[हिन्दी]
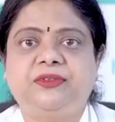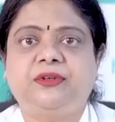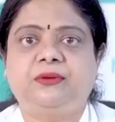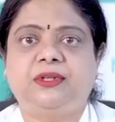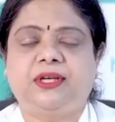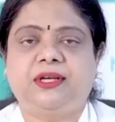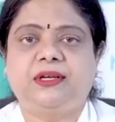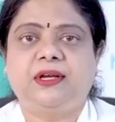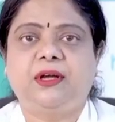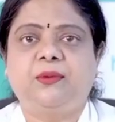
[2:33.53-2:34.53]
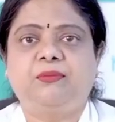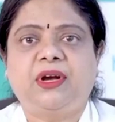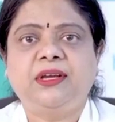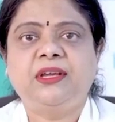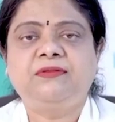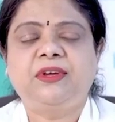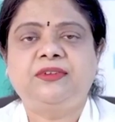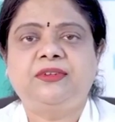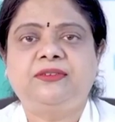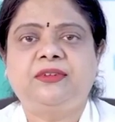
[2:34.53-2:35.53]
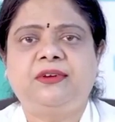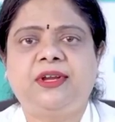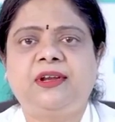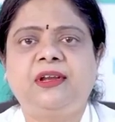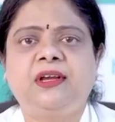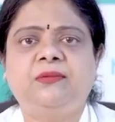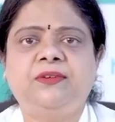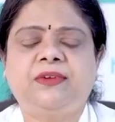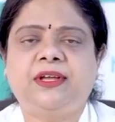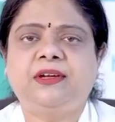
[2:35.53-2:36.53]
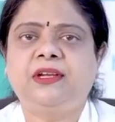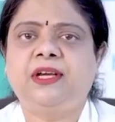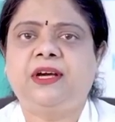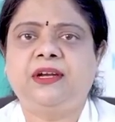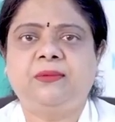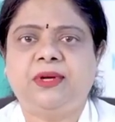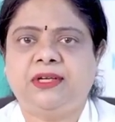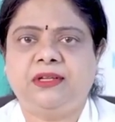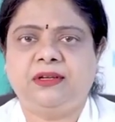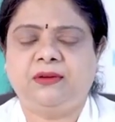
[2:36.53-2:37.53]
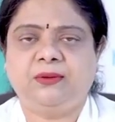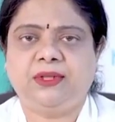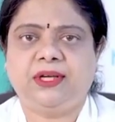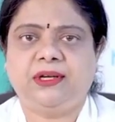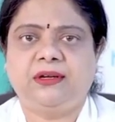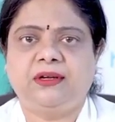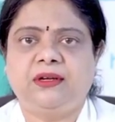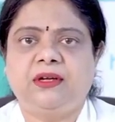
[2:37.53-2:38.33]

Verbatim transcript: परसेंट होते हैं बाकी इन्फेक्शन्स रेयरली कभी वायरल या अन्य बैक्टीरियल होते हैं